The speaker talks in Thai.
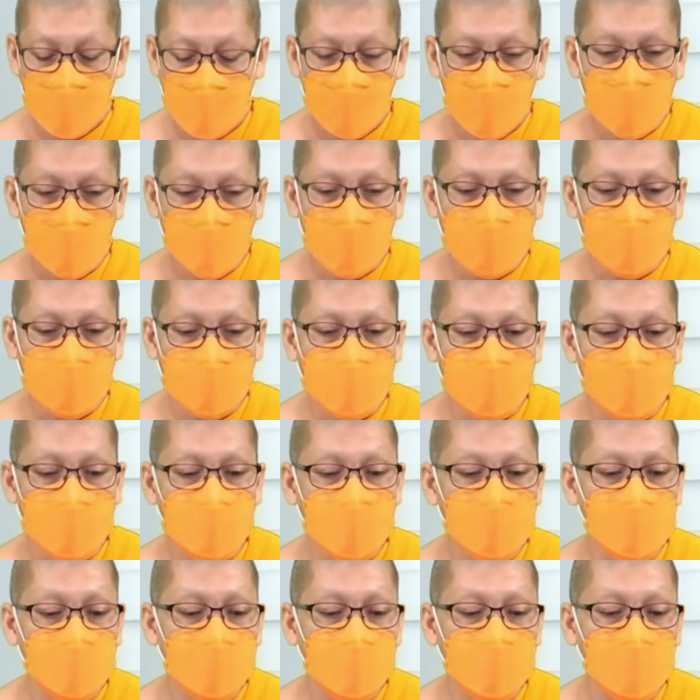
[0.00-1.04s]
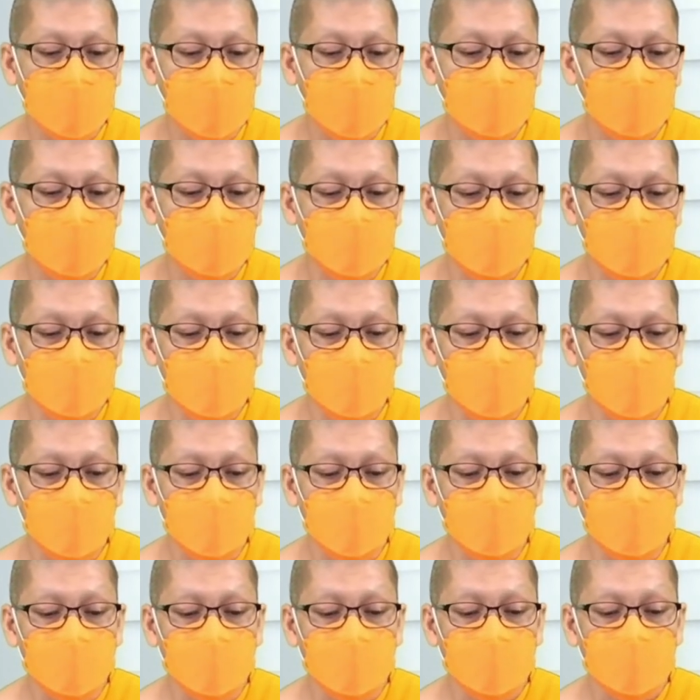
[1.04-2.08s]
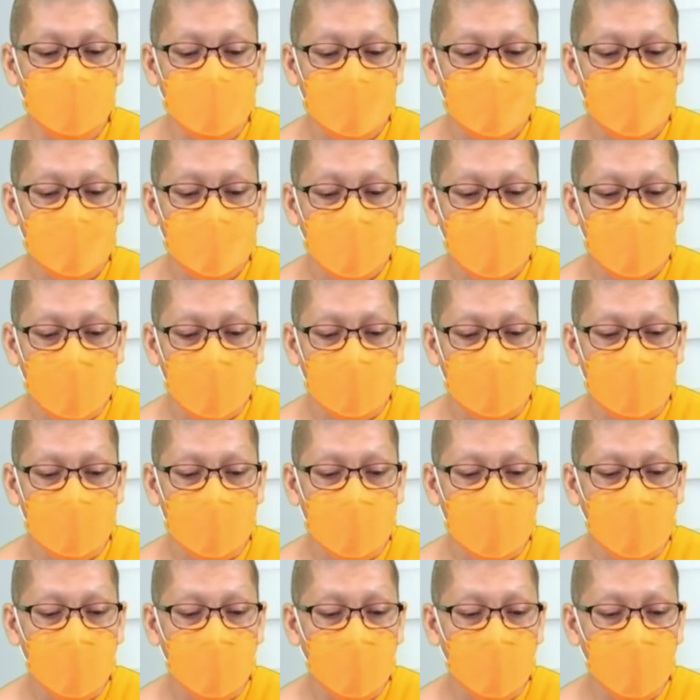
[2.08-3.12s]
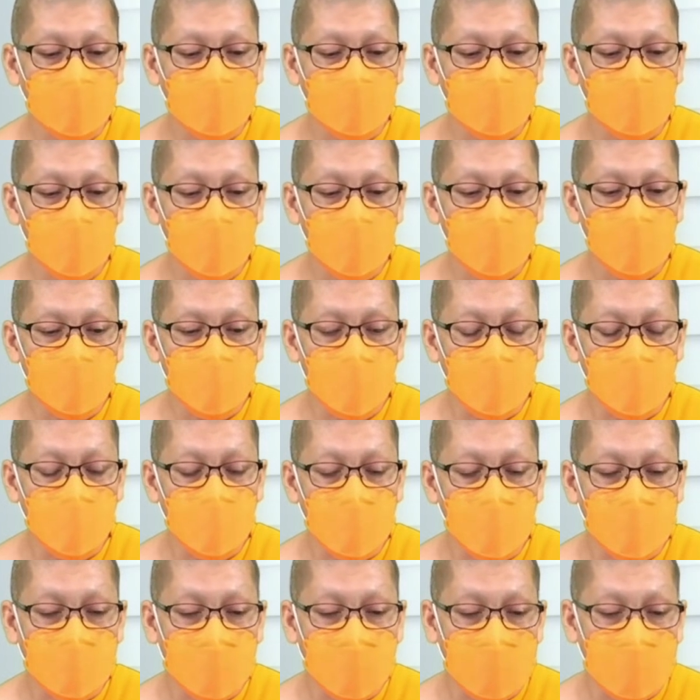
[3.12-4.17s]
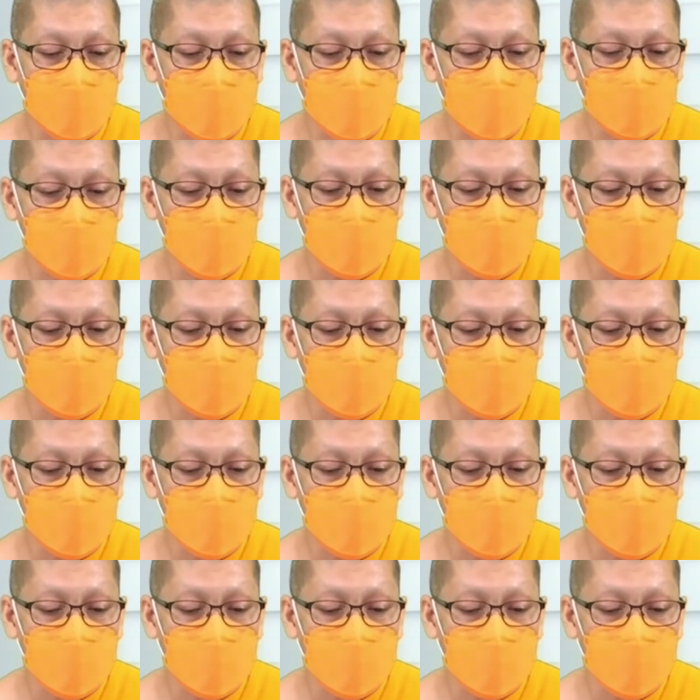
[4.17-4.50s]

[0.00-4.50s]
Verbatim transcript: วันนี้เข้าซูม กันมาห้องซูมอยู่ประมาณ